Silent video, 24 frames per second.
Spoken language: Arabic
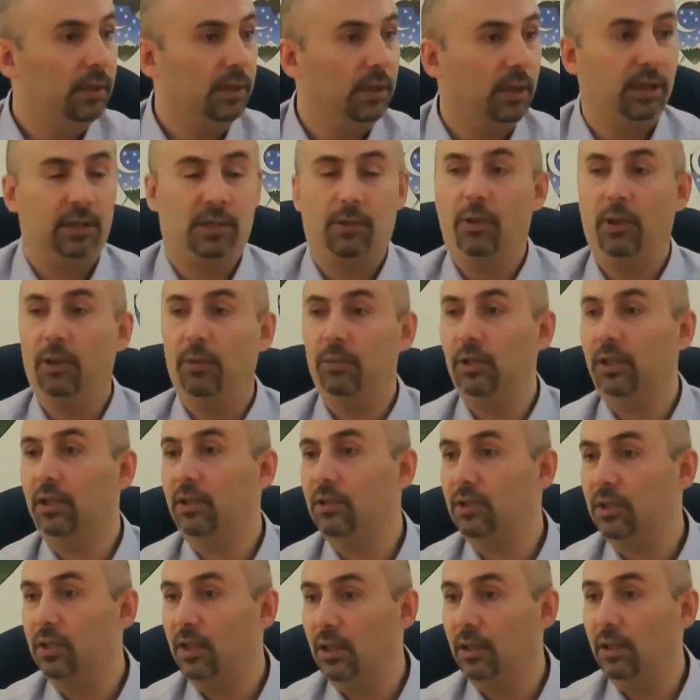يعني أنت ما بدك
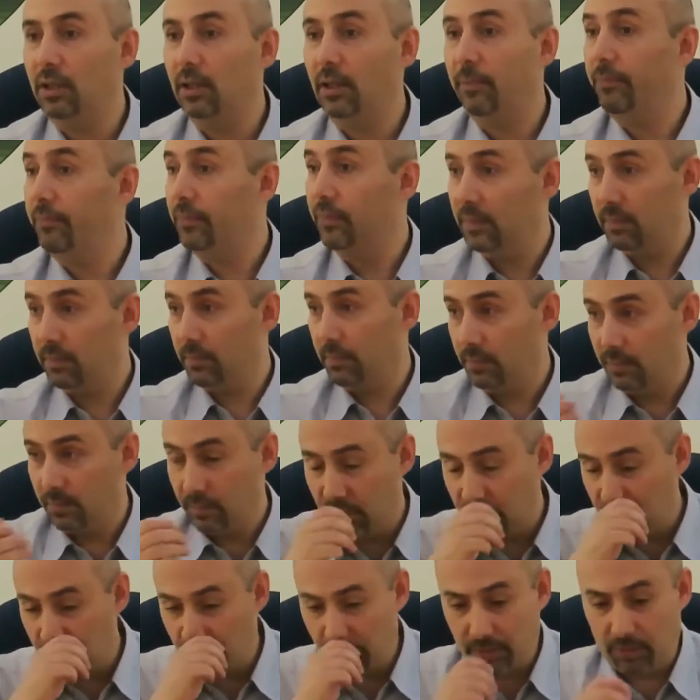تستنى
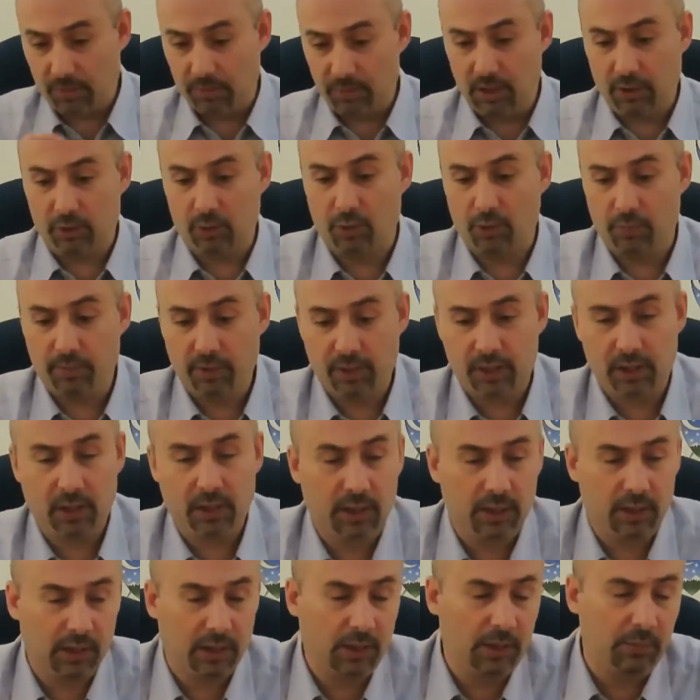زي ما بدي أضرب مثل
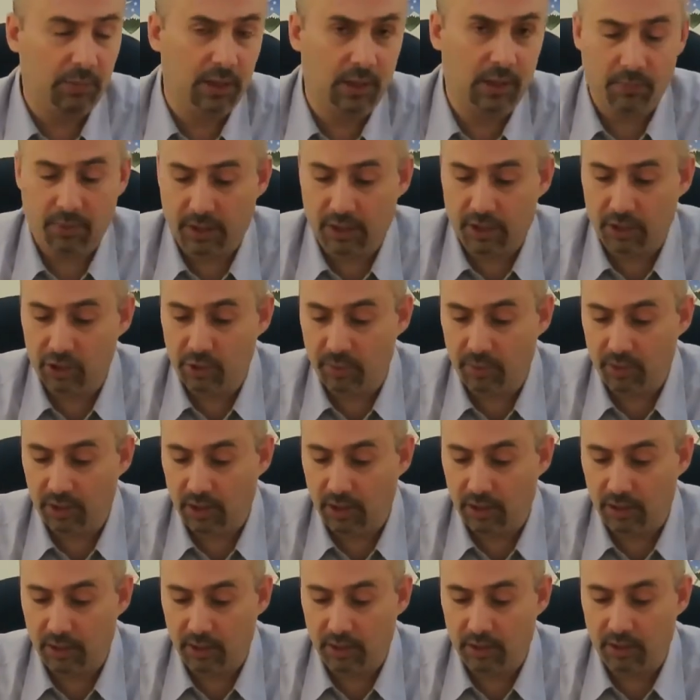أنا قبل هالمرة جبت
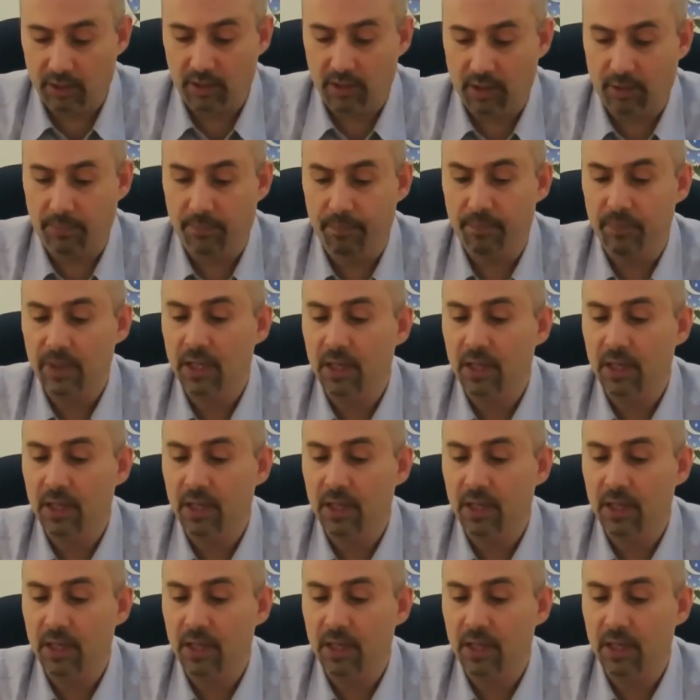هذا الكتاب